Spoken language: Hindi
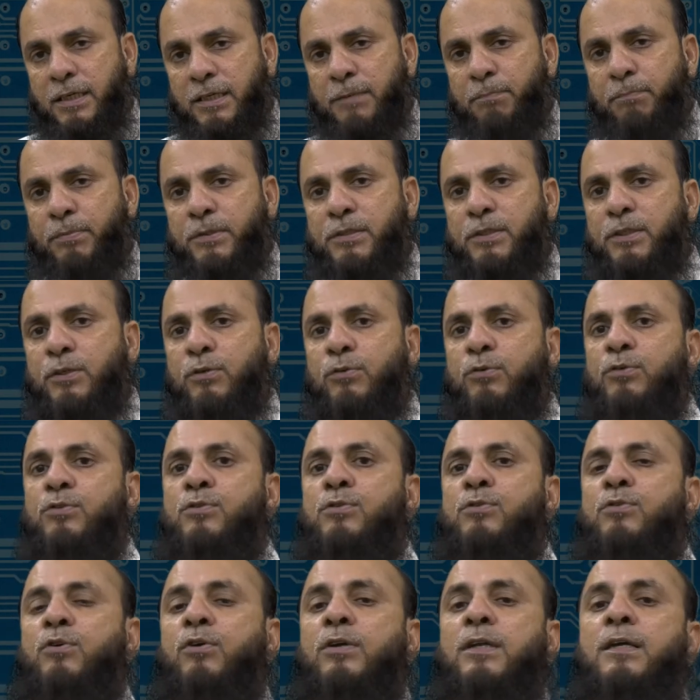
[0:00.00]
ही पीसी को
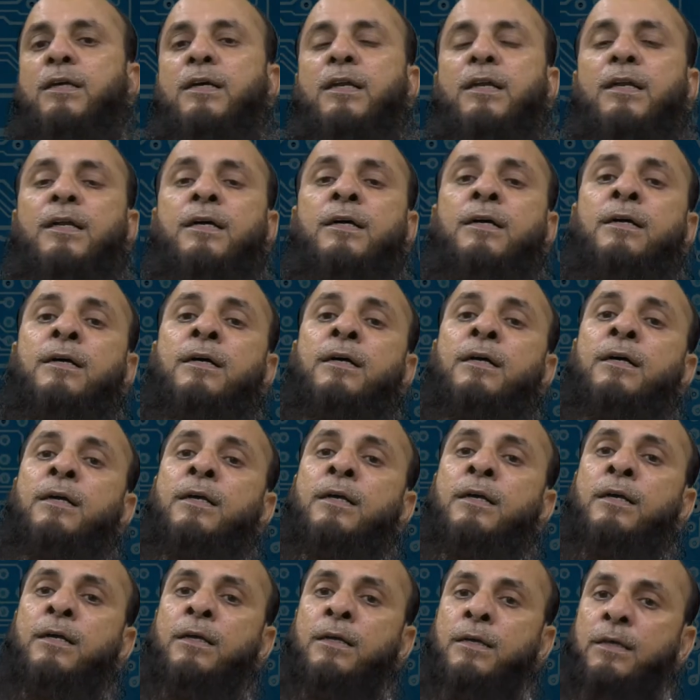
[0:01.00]
इंस्टॉल करना
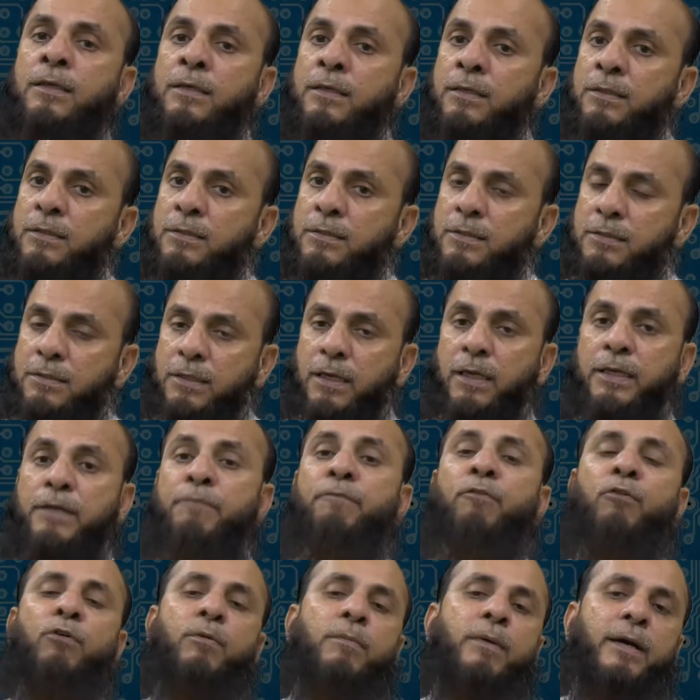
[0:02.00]
सही
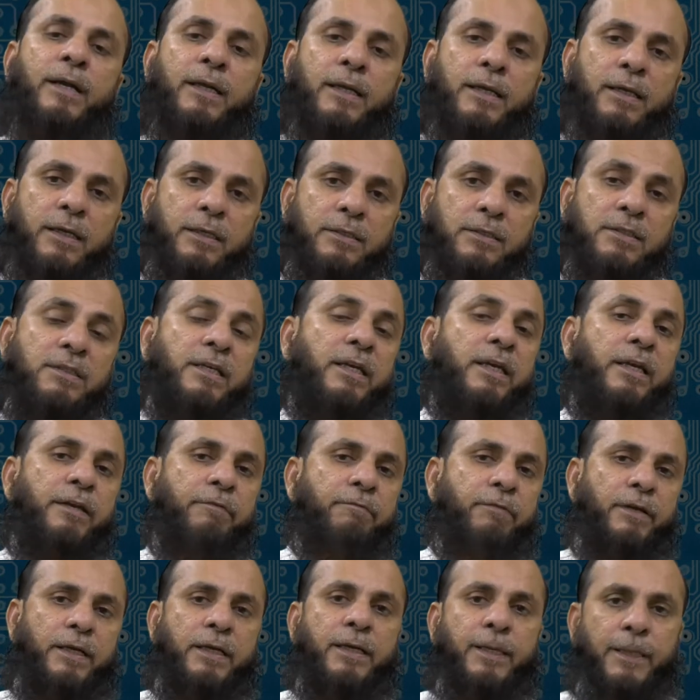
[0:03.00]
फॉर्मेट है सही
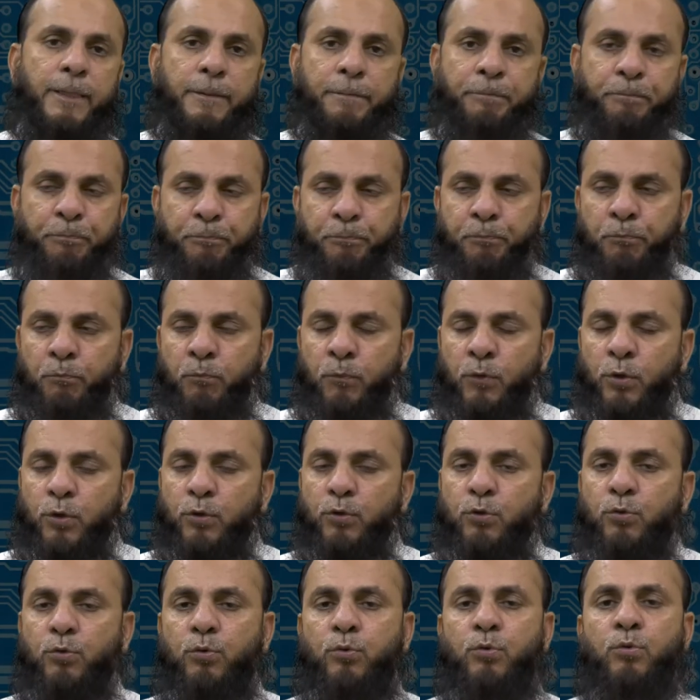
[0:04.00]
वे है
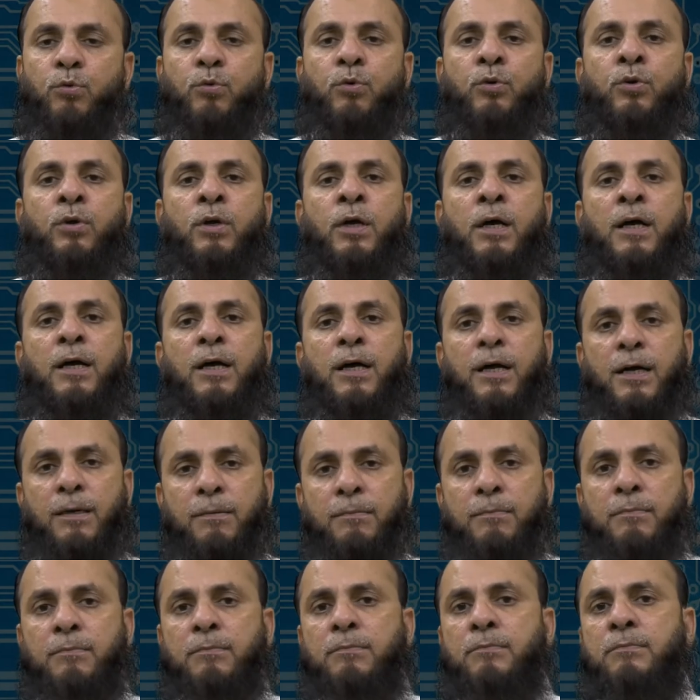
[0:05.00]
तो
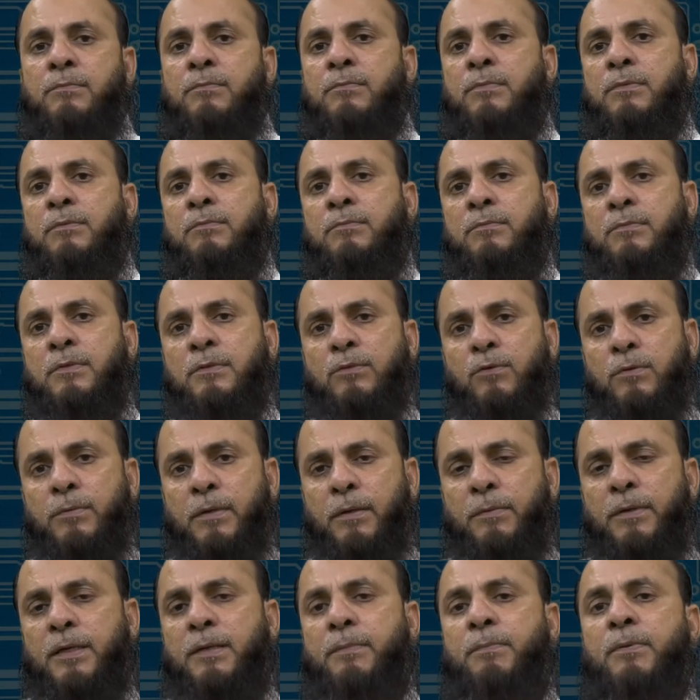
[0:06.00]
हम
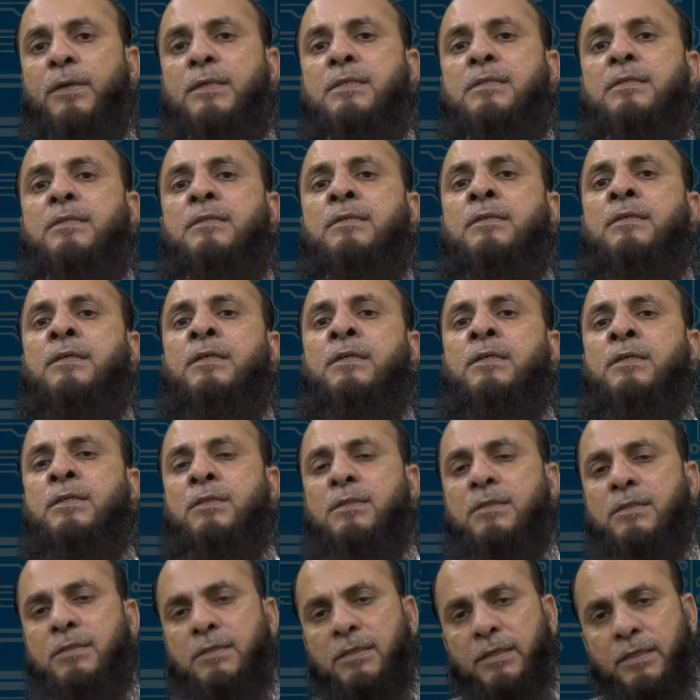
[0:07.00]
हमारे पास
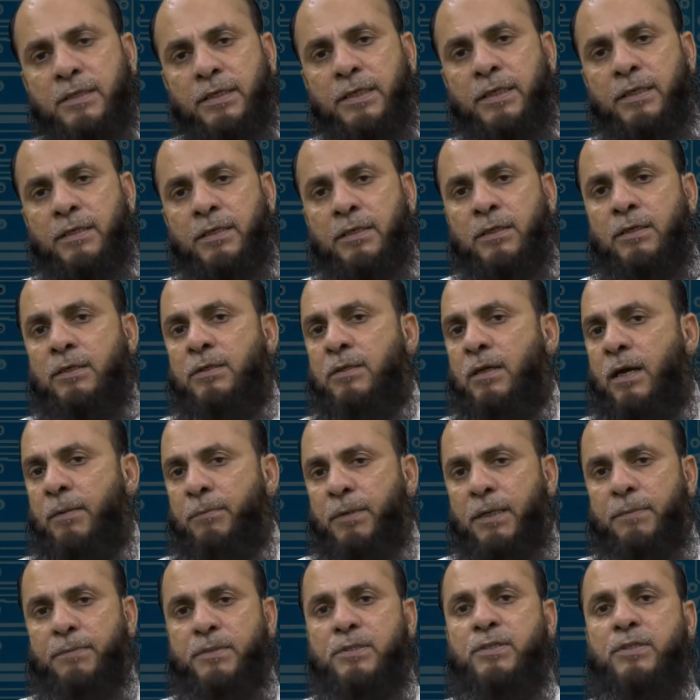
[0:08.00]
सीडी
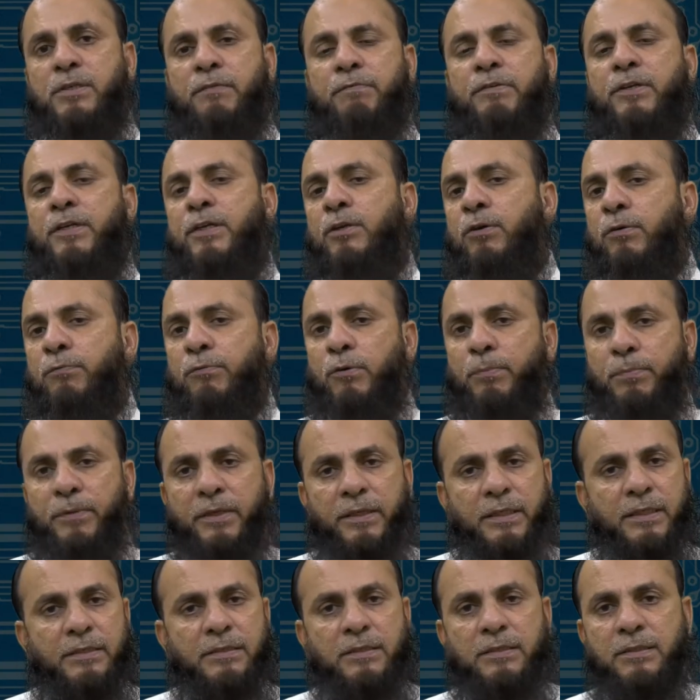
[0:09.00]
हमारे पास डी ऑफ
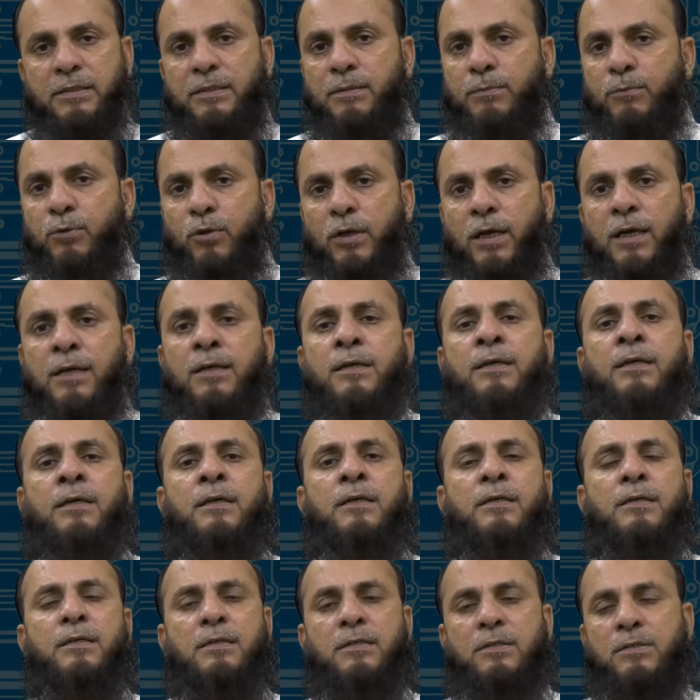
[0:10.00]
ऑपरेटिंग सिस्टम होना
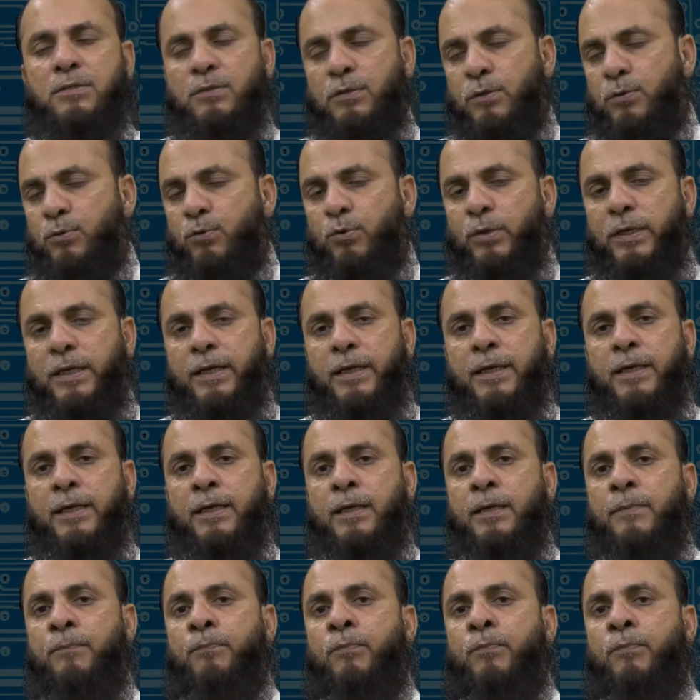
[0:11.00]
ज़रूरी है